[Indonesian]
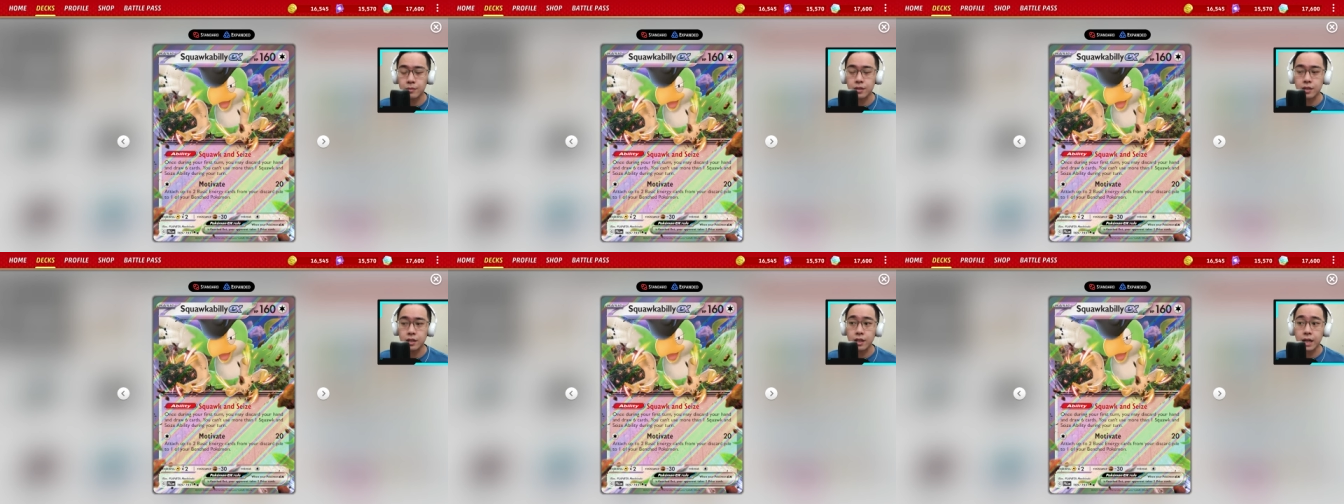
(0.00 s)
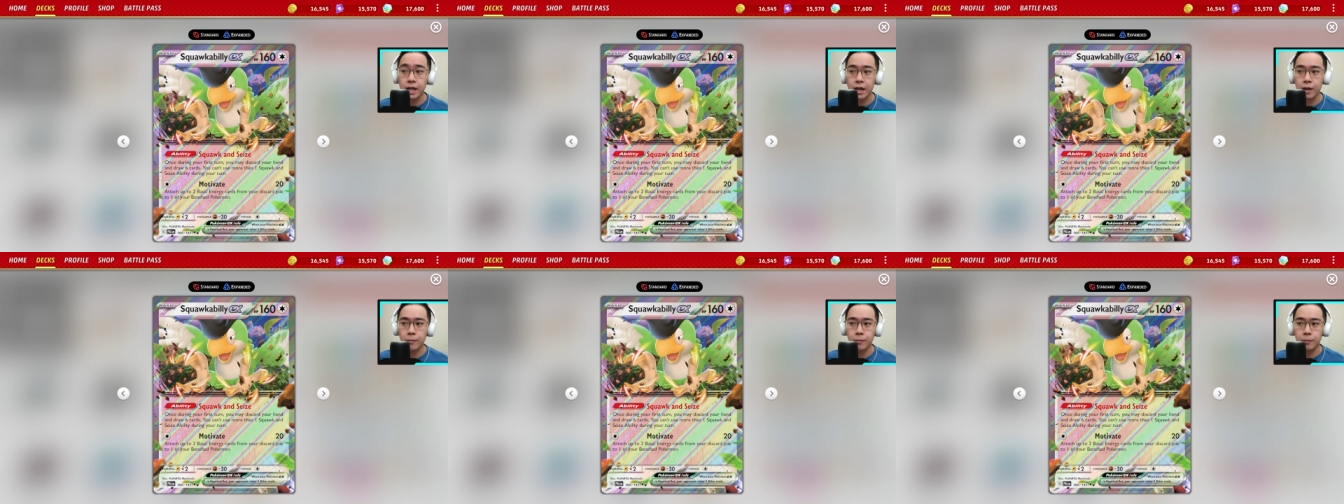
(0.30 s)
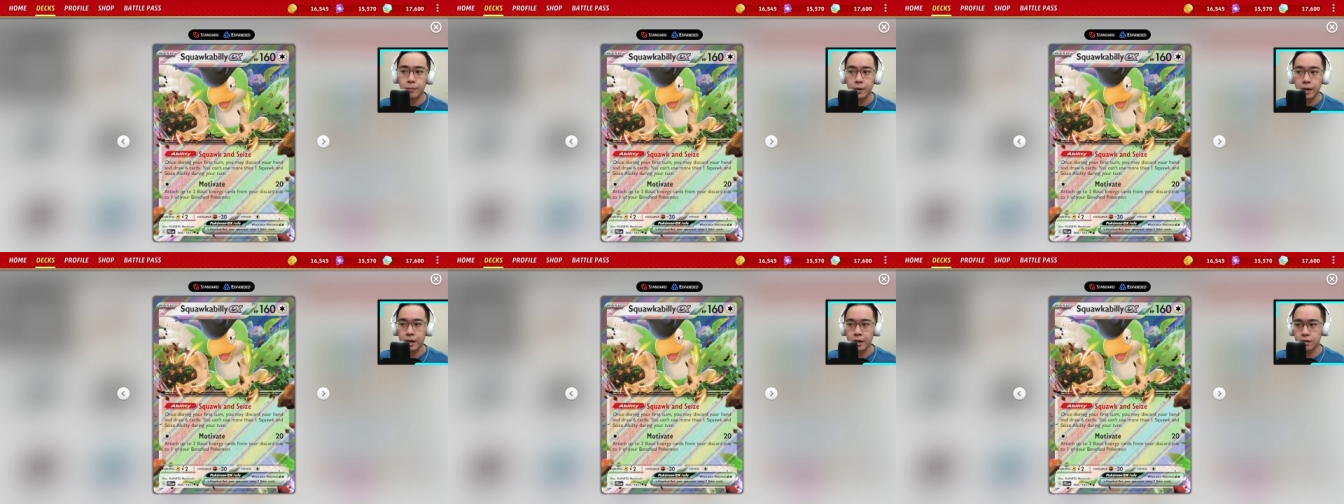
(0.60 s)
bisa nyerang
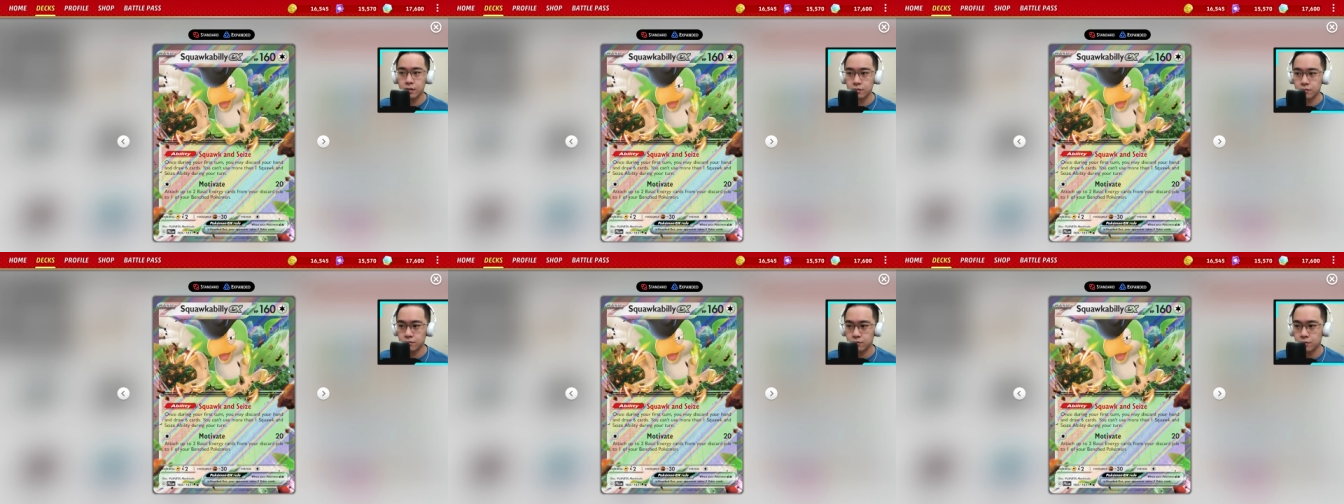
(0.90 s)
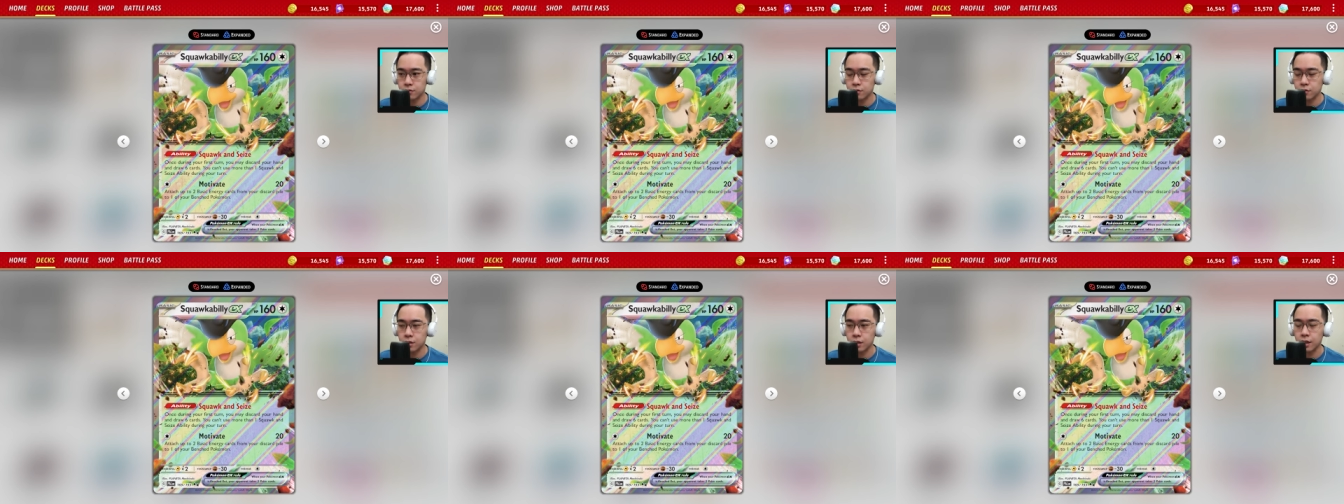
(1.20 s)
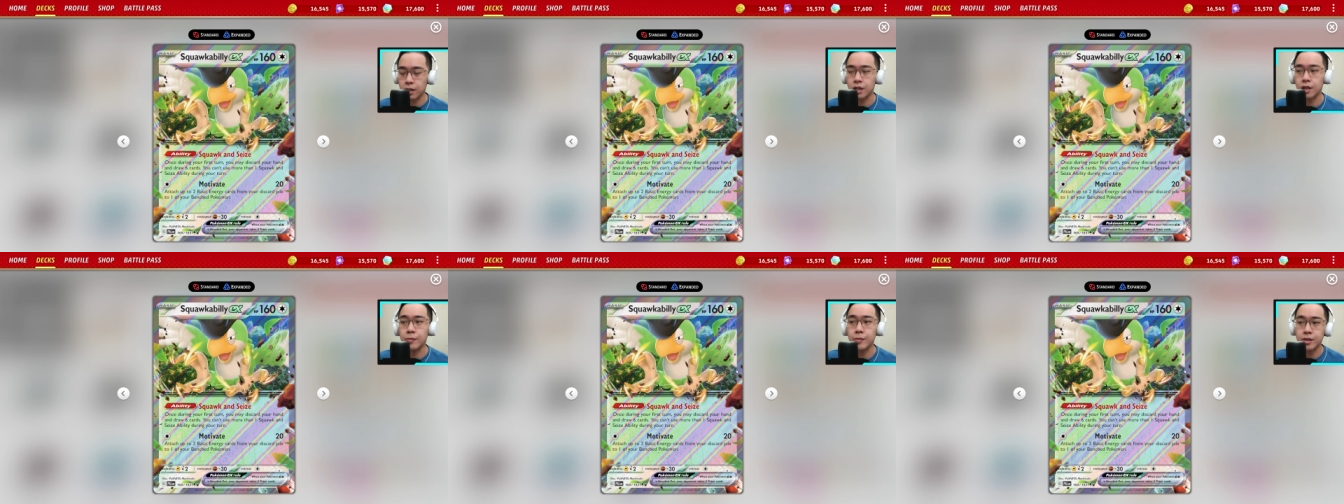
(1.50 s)
banget
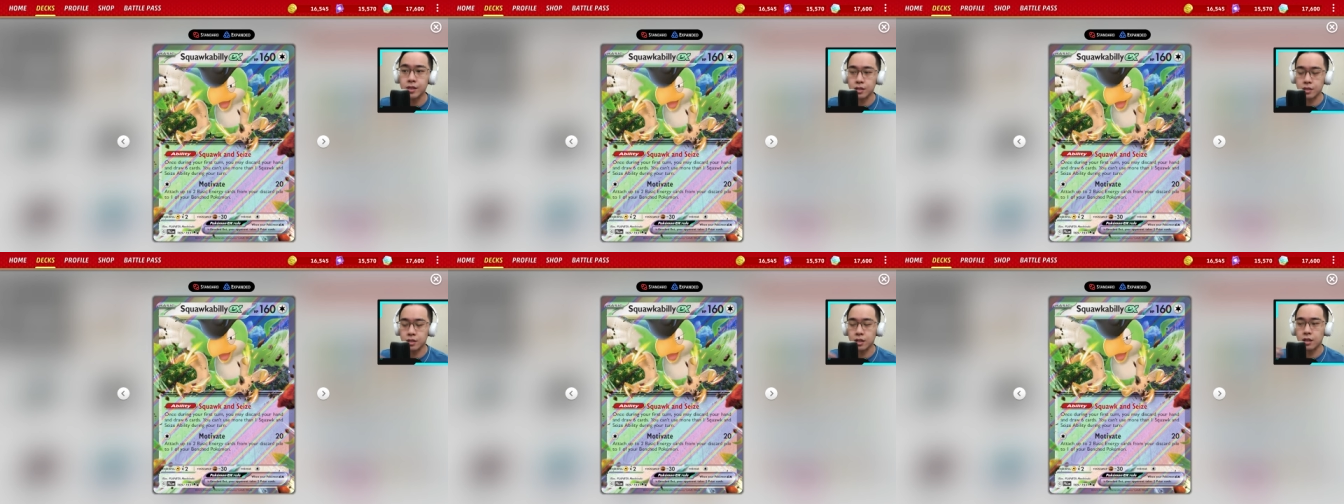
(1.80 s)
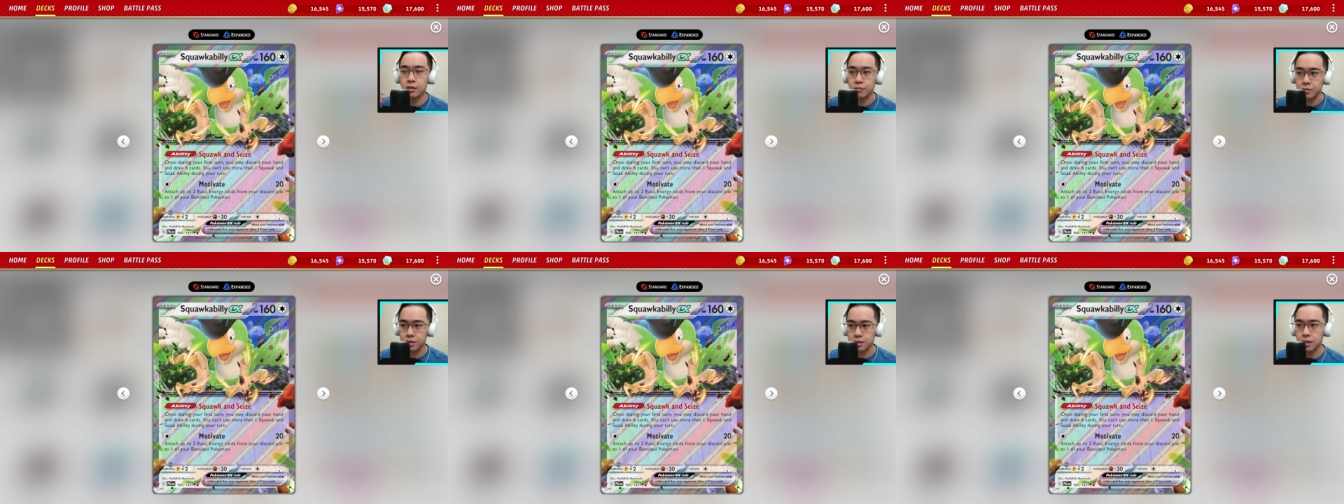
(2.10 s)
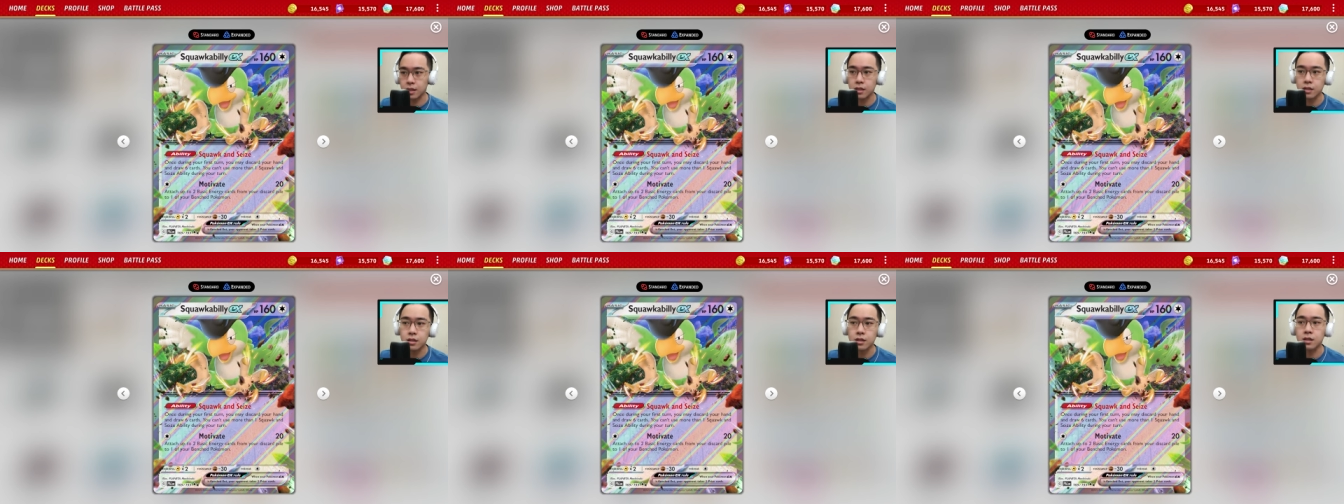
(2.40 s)
dengan damage yang sangat
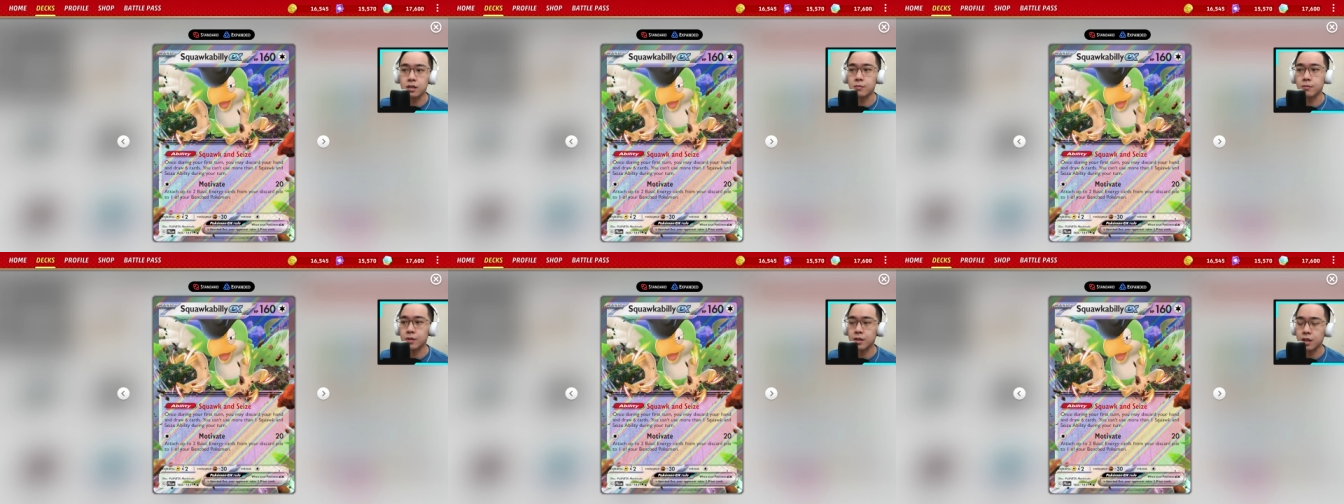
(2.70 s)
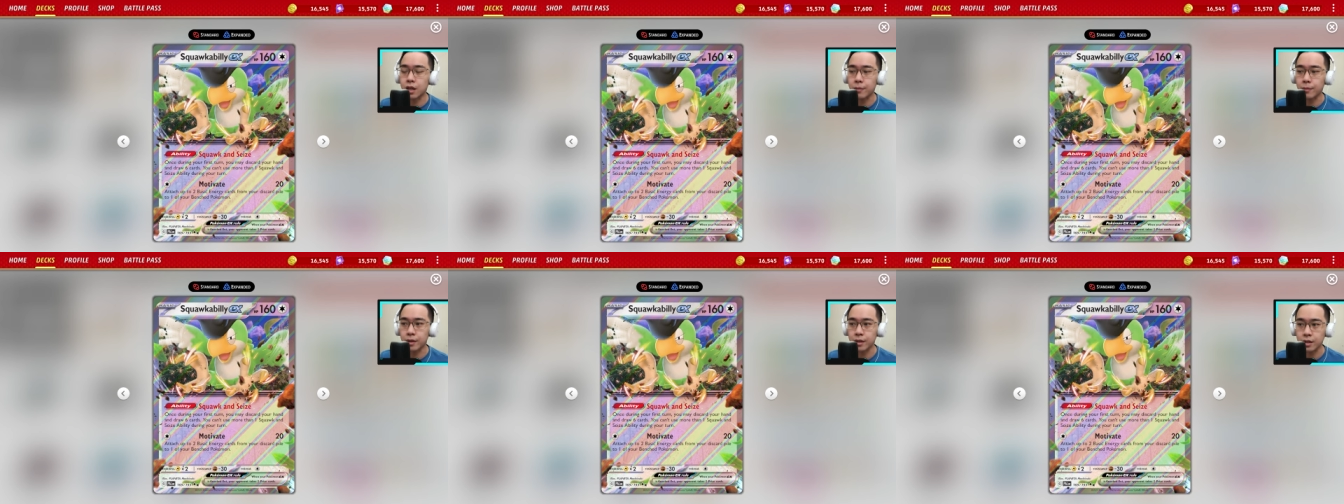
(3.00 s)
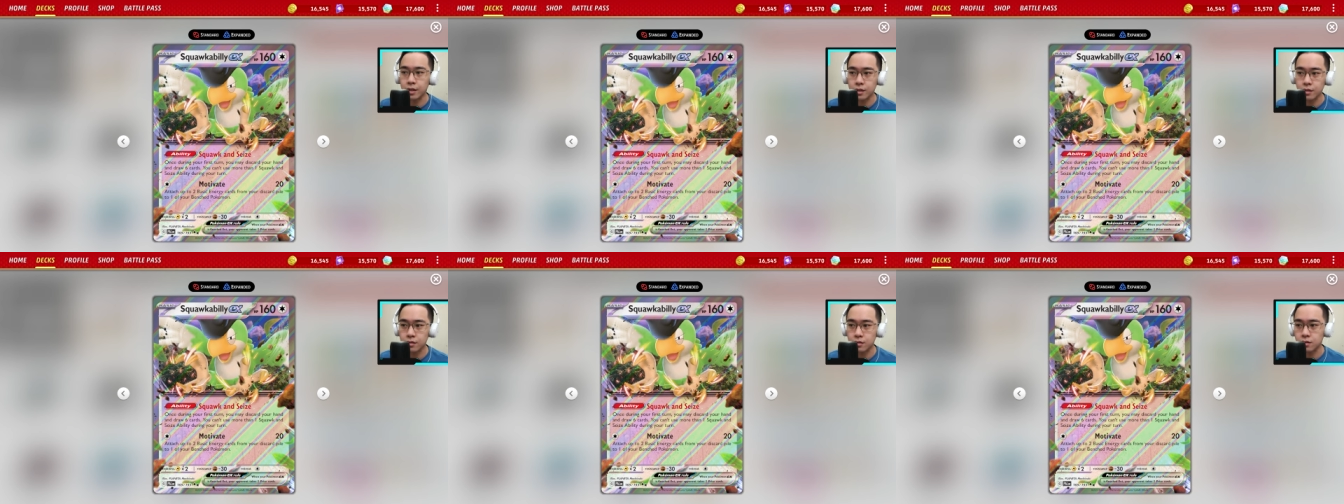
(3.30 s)
besar di turn
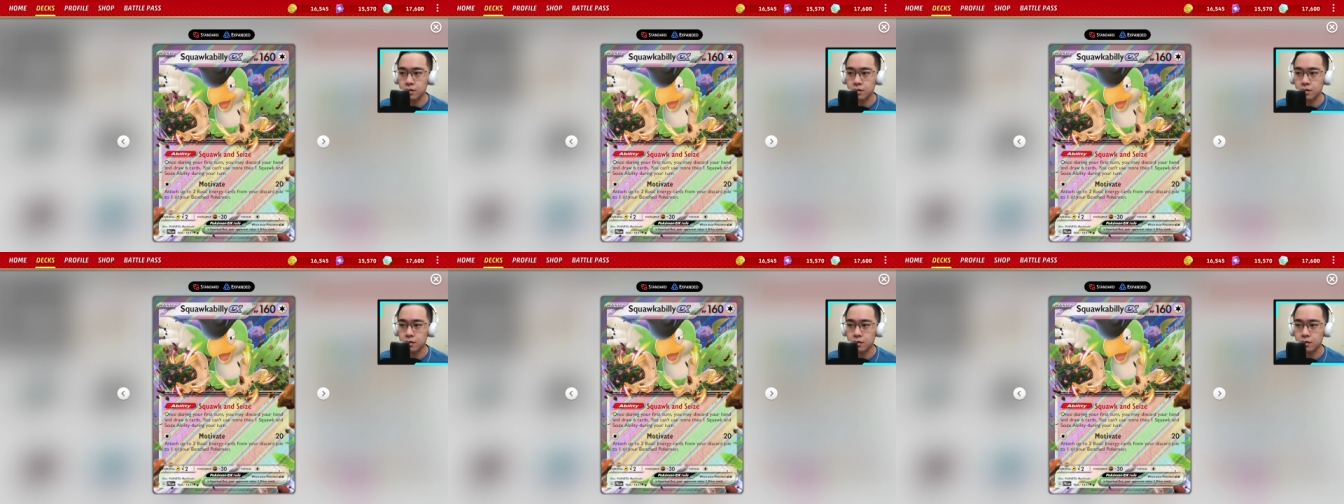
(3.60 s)
pertamanya.